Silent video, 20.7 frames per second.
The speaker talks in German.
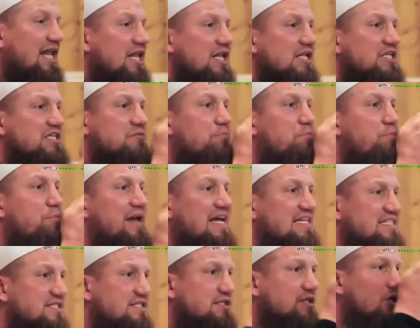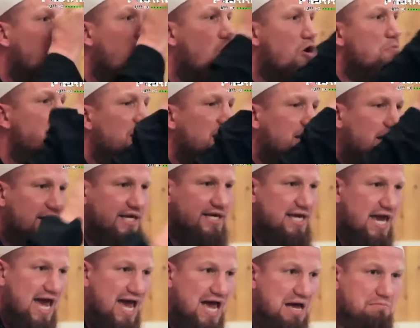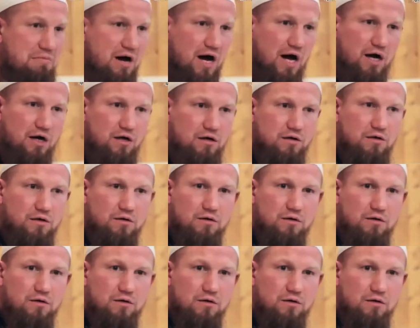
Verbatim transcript: gilt bis Yom al-Qiyamah.